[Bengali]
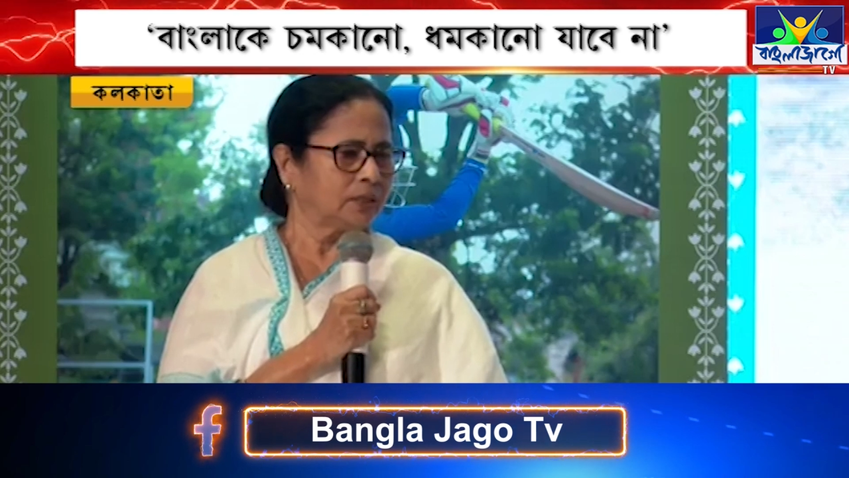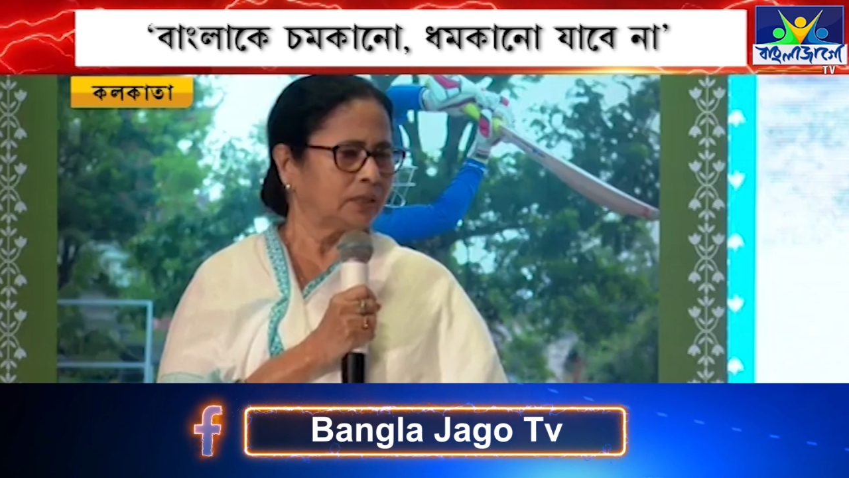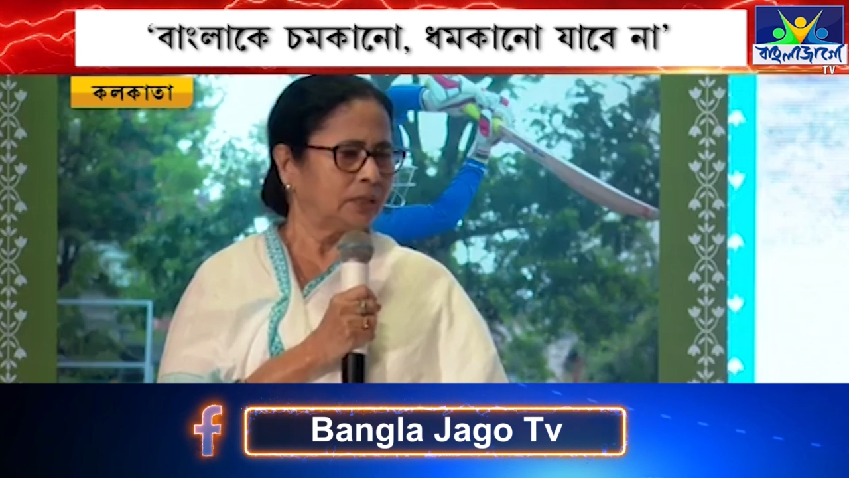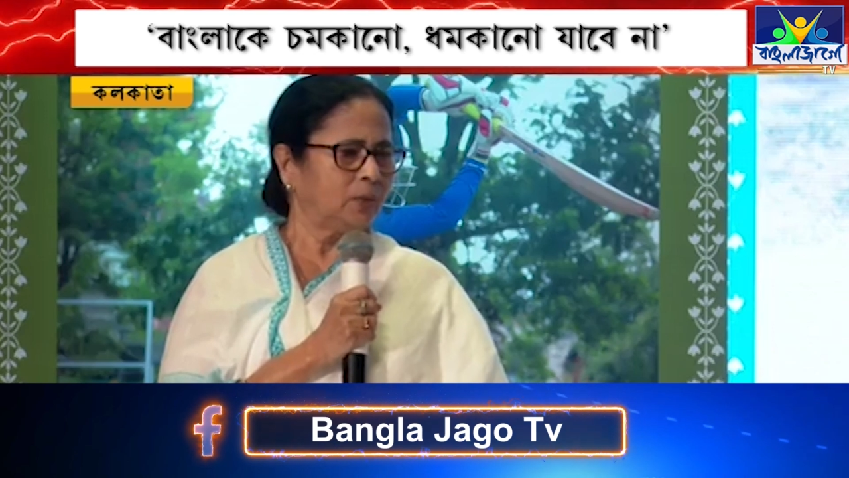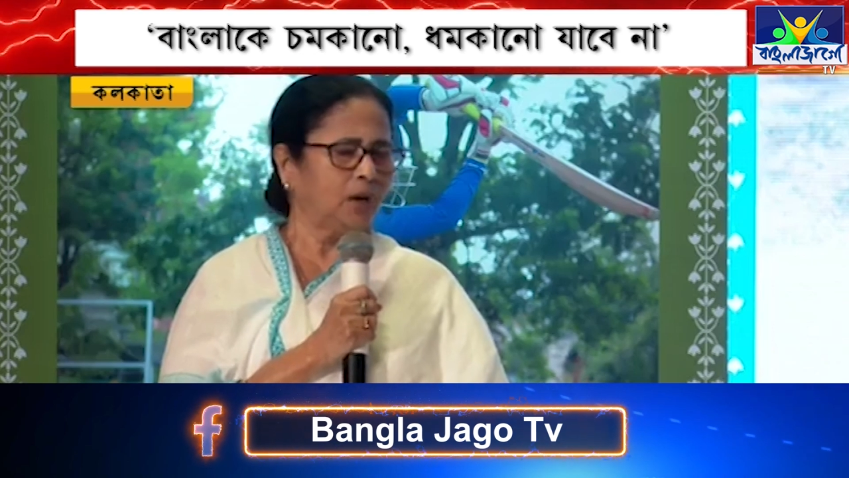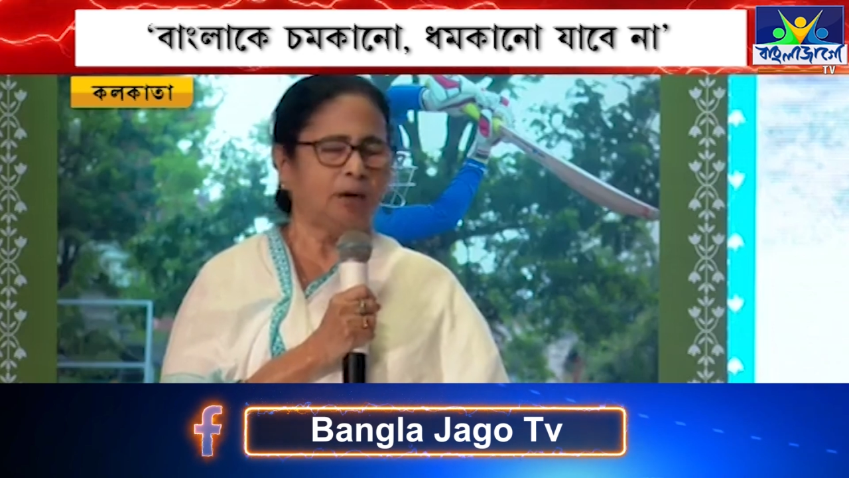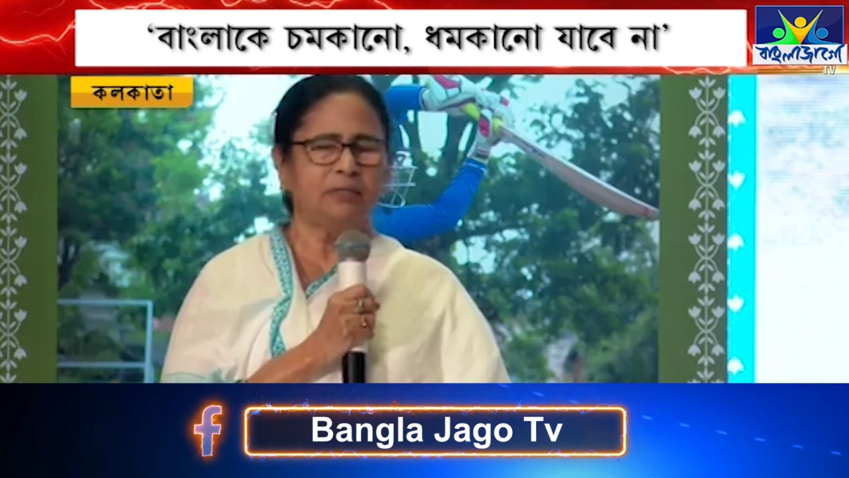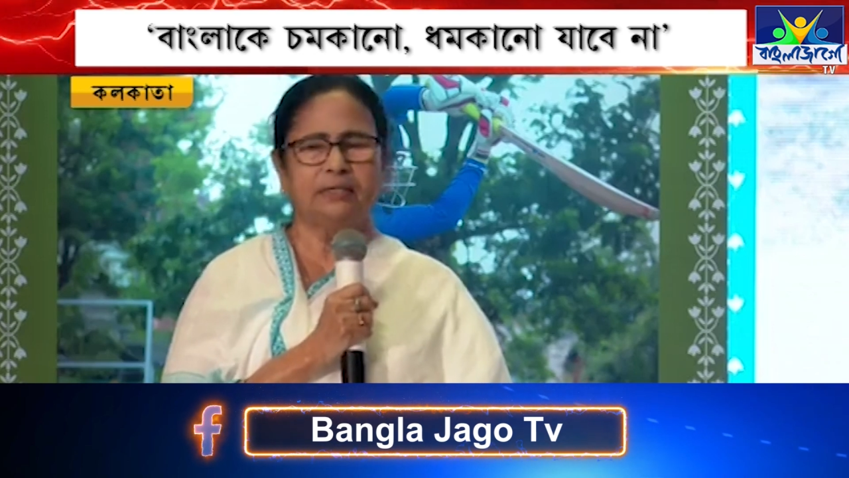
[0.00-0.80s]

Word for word: এবং আমি